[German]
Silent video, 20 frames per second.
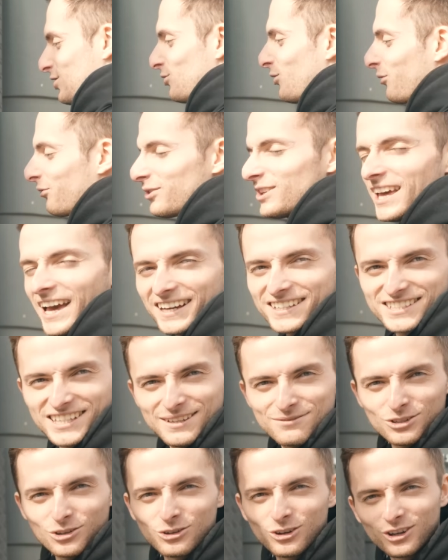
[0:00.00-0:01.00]
Stufe hier
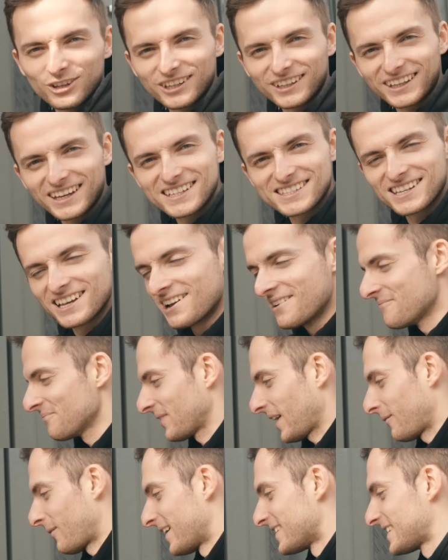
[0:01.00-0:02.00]
extrem unnötig ist.
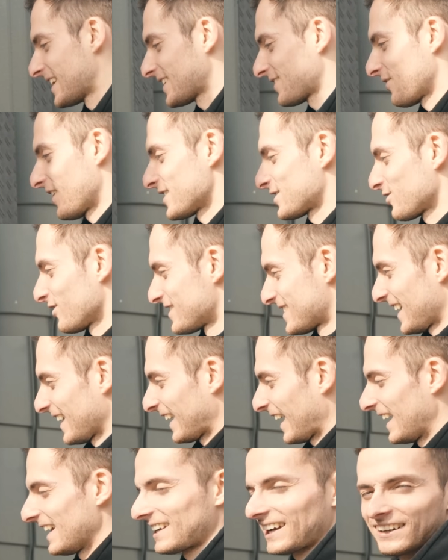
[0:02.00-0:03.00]
Aber an sich war es schon
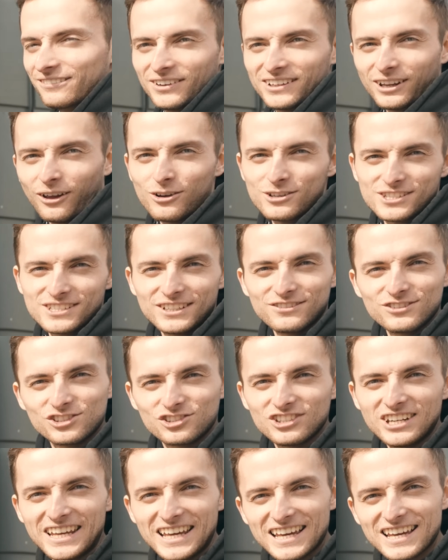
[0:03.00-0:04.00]
sehr geil, gerade wenn draußen irgendwie
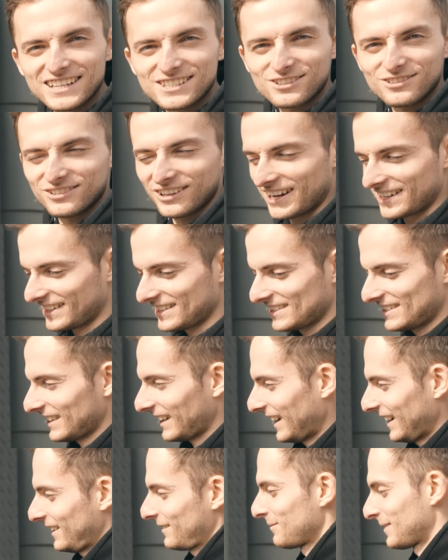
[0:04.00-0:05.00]
Schnee ist und du halt nicht
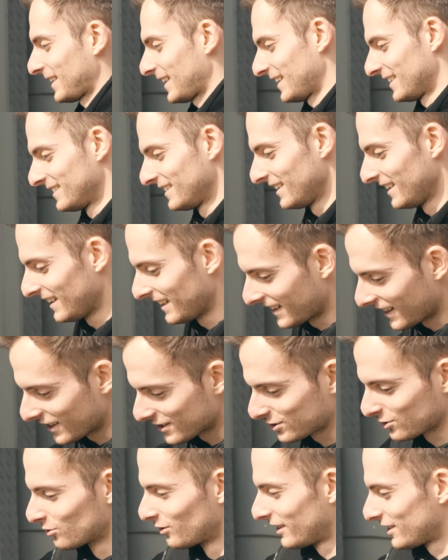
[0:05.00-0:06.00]
direkt mit deinen
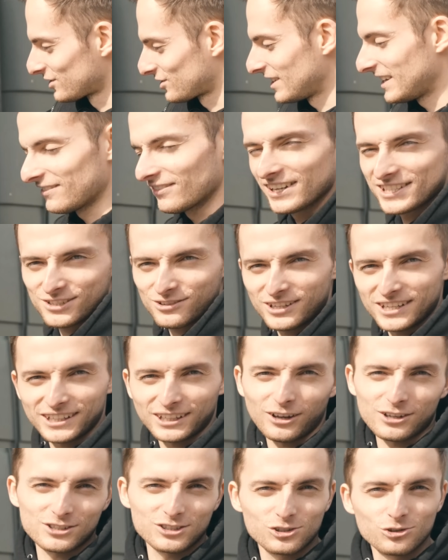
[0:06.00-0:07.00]
äh, Schuhen in den Schnee willst oder hier
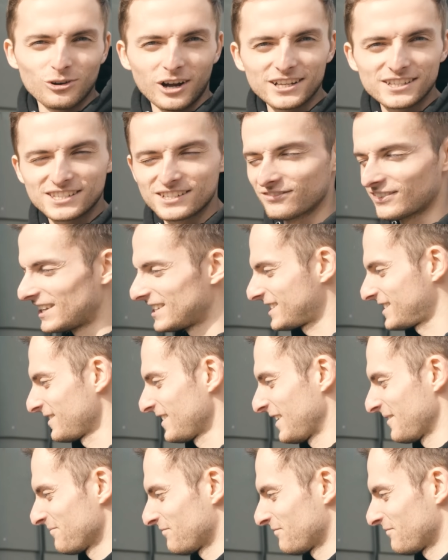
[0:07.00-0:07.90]
draußen Schuhe anziehen willst.